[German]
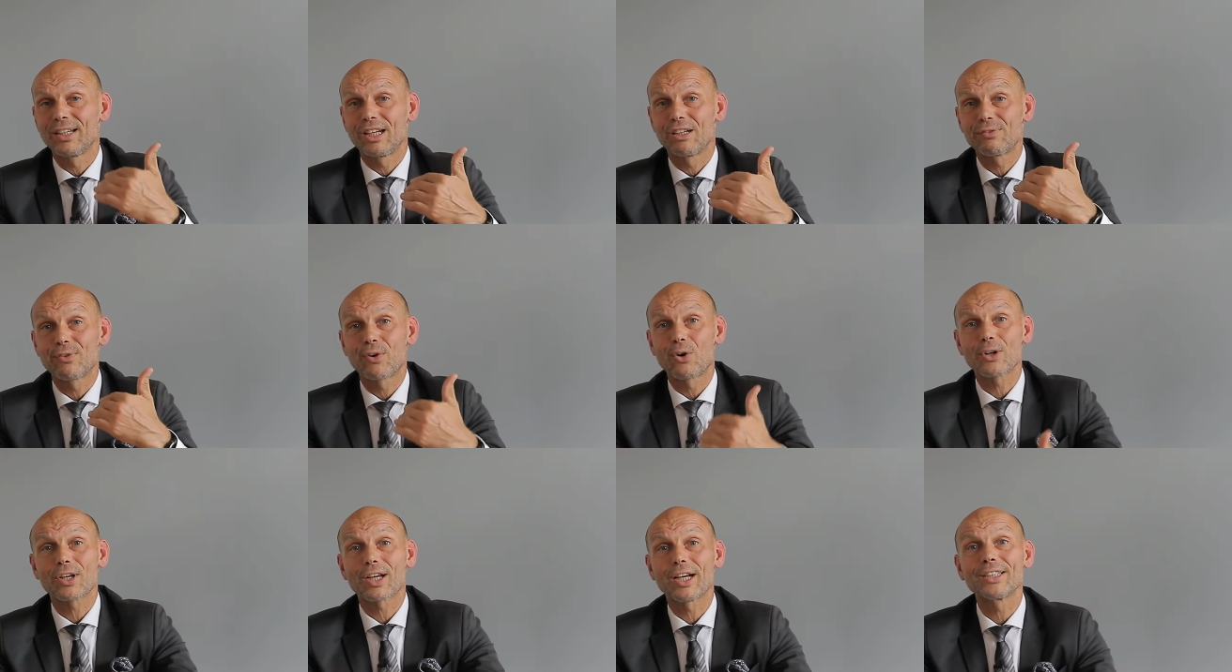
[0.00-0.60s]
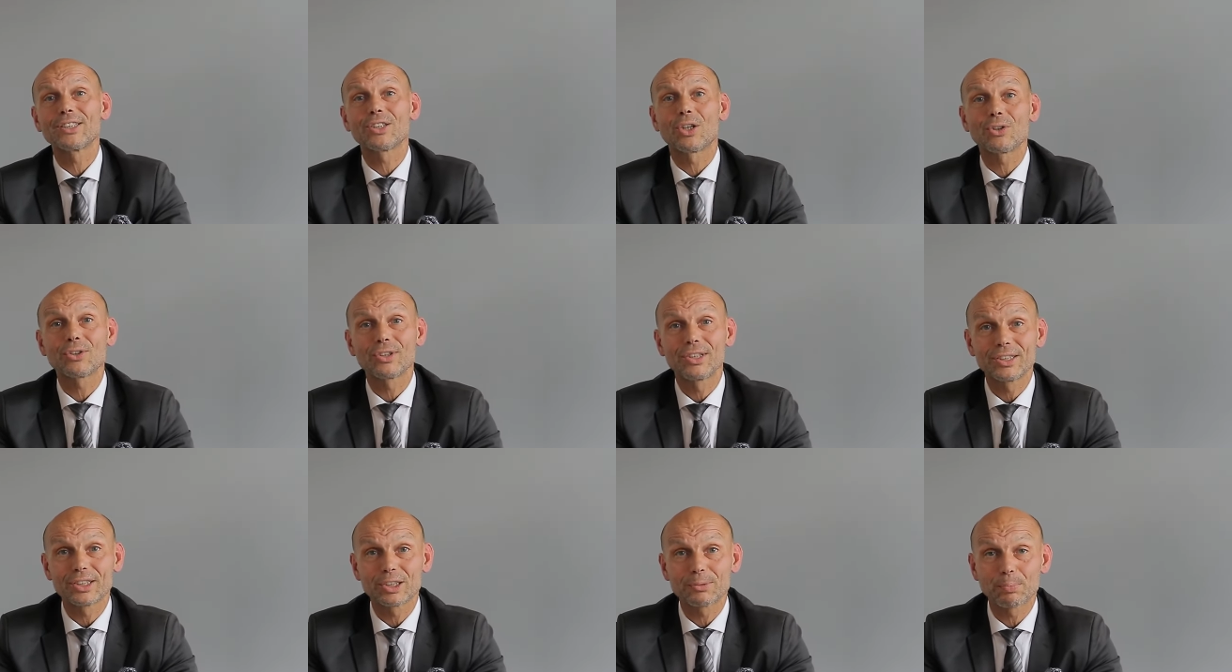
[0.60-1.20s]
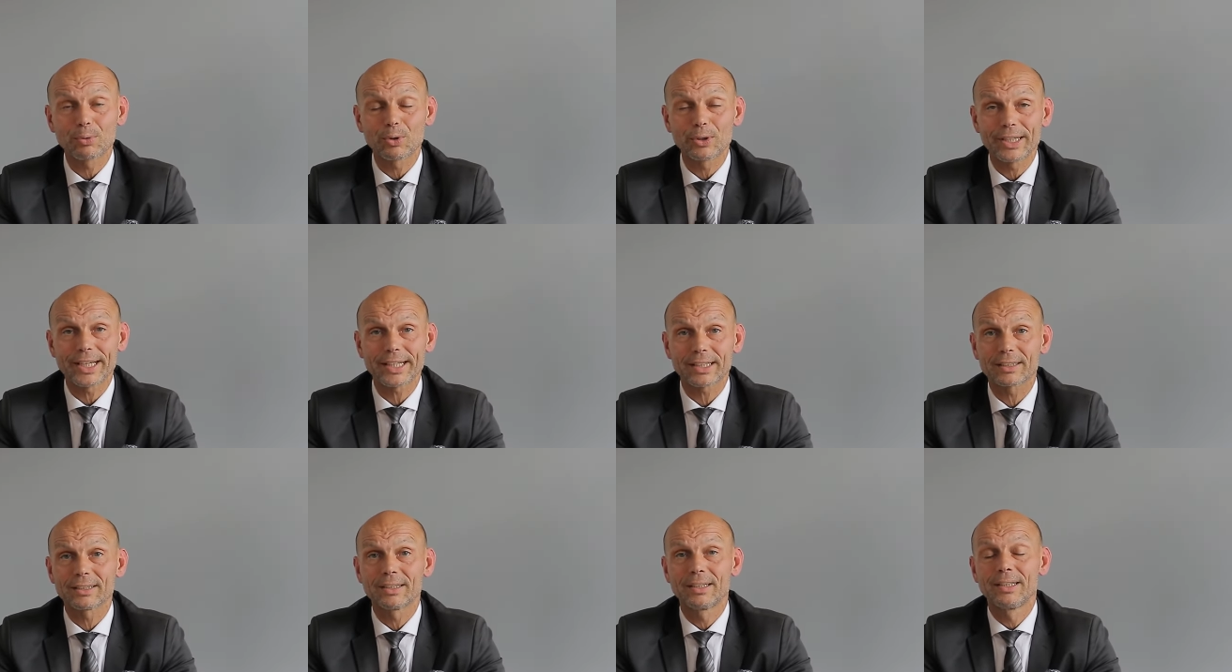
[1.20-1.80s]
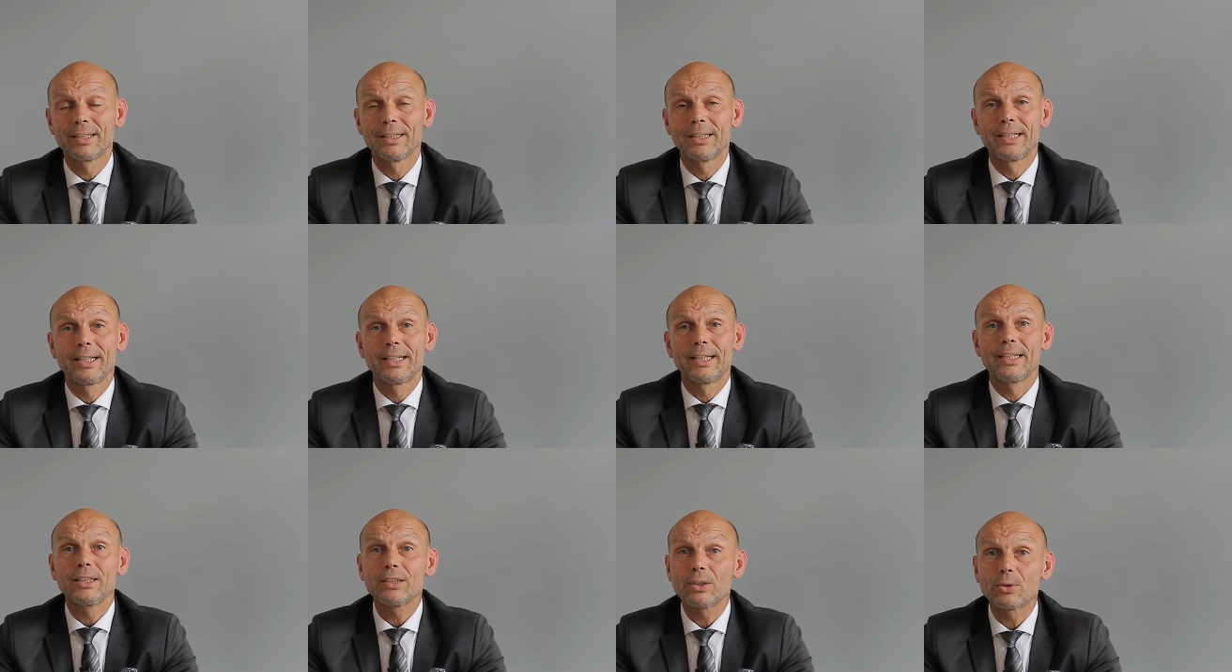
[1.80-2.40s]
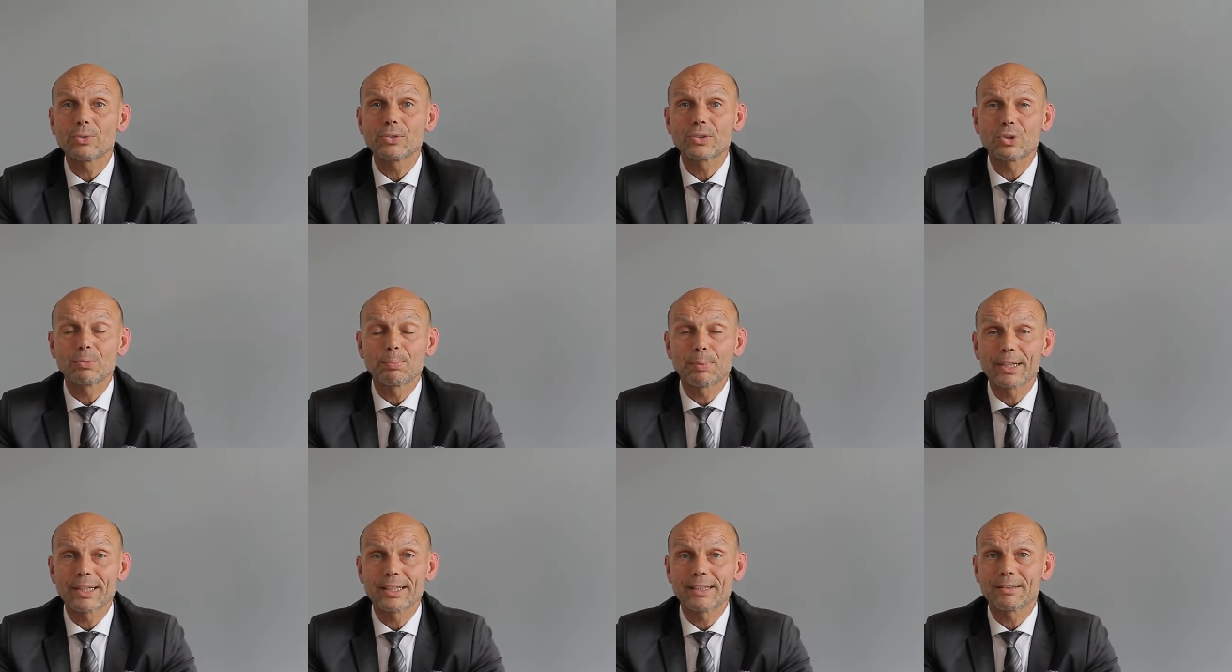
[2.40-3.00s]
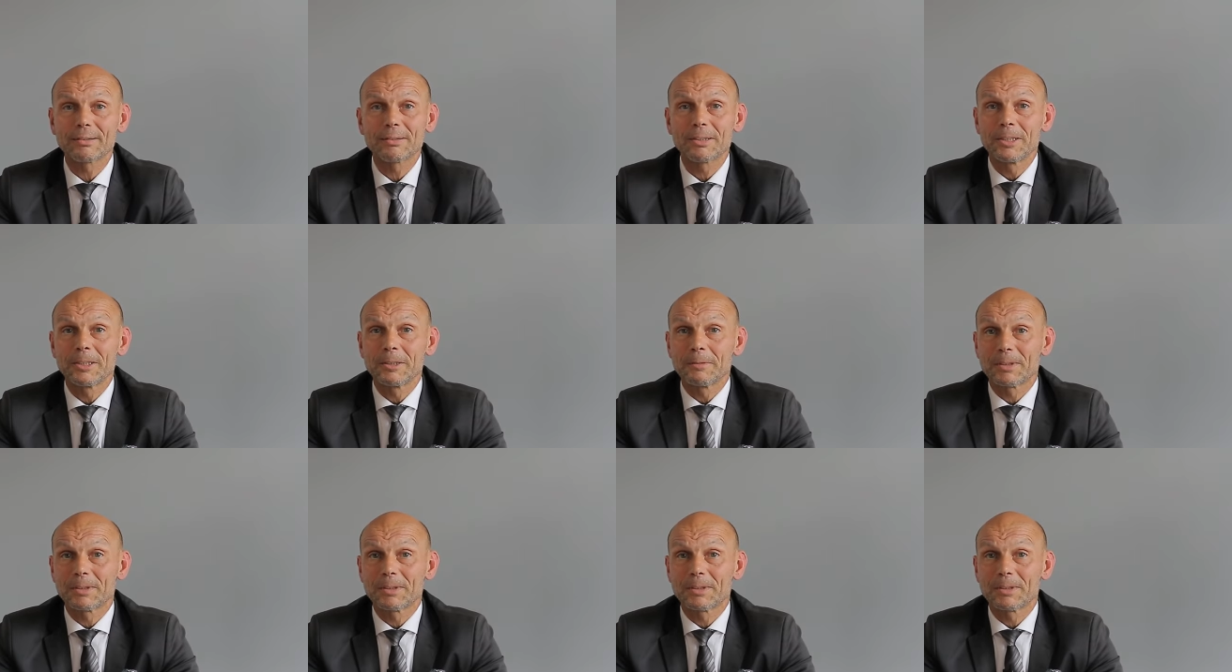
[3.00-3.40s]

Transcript: erfolgreich auch dieses Projekt hinter uns zu bringen.